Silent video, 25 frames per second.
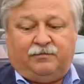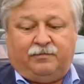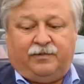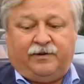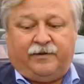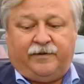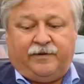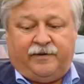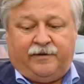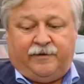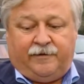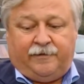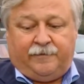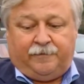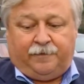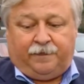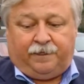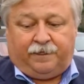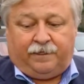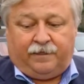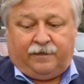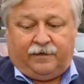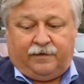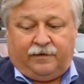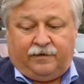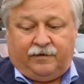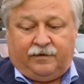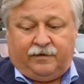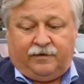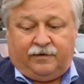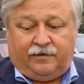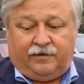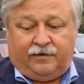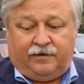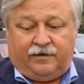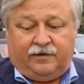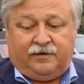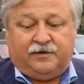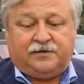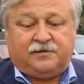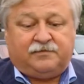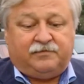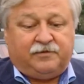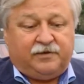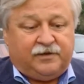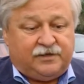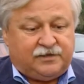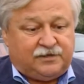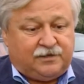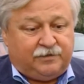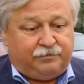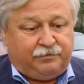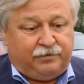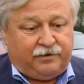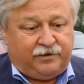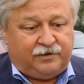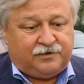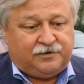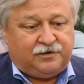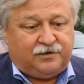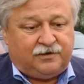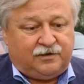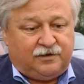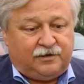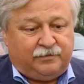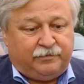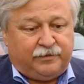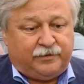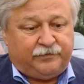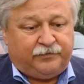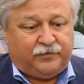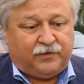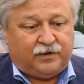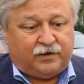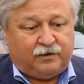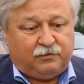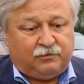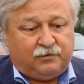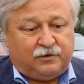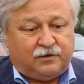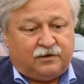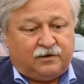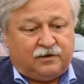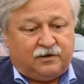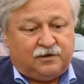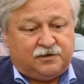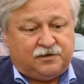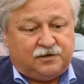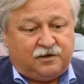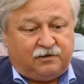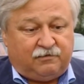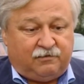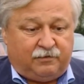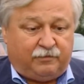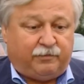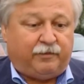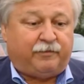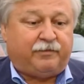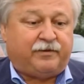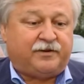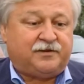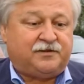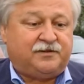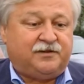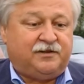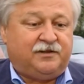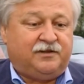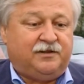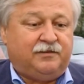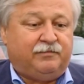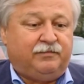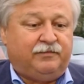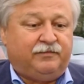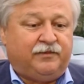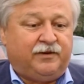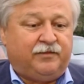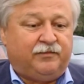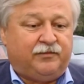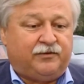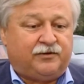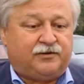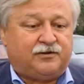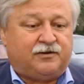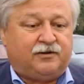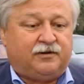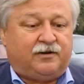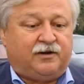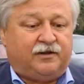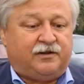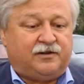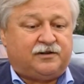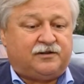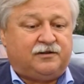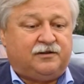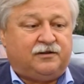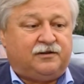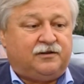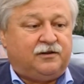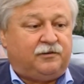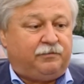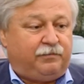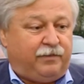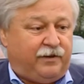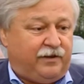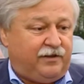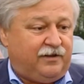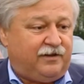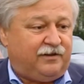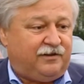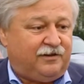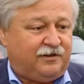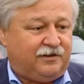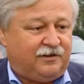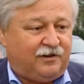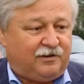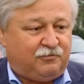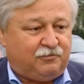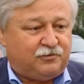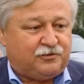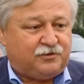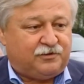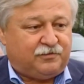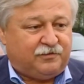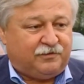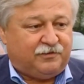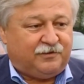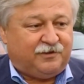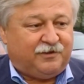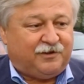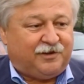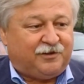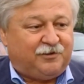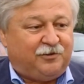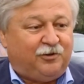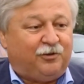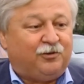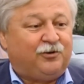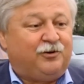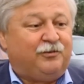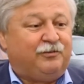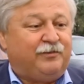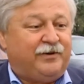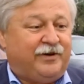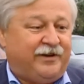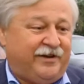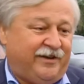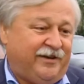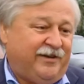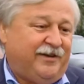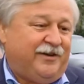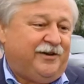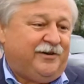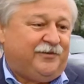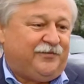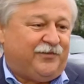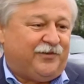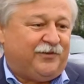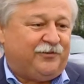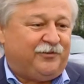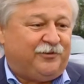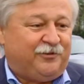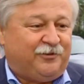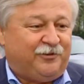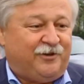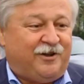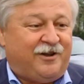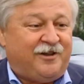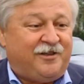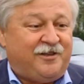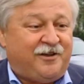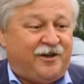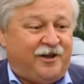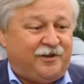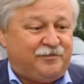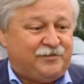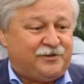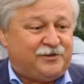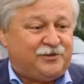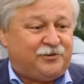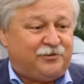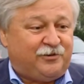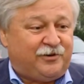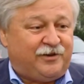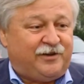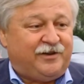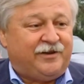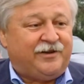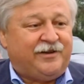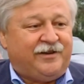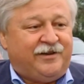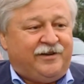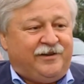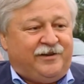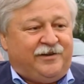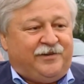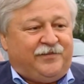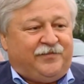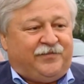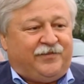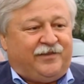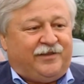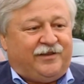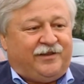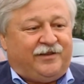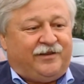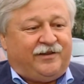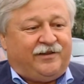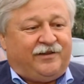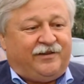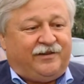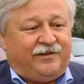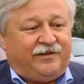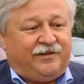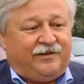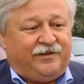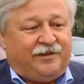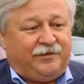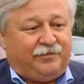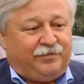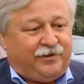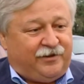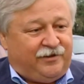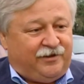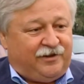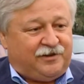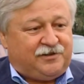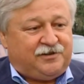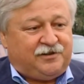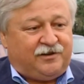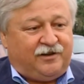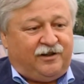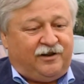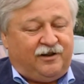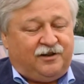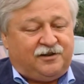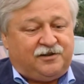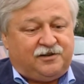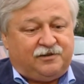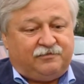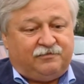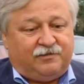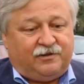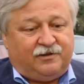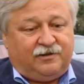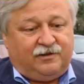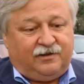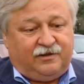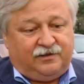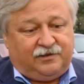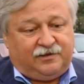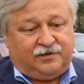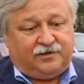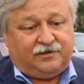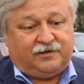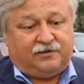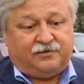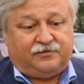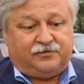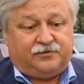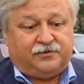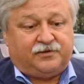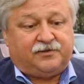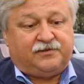бы э, и извиниться перед жителями района Карачаева и попросить немножко, конечно, терпения. Не так уж долго мы удлиняем сроки э, неподачи горячей воды. Это все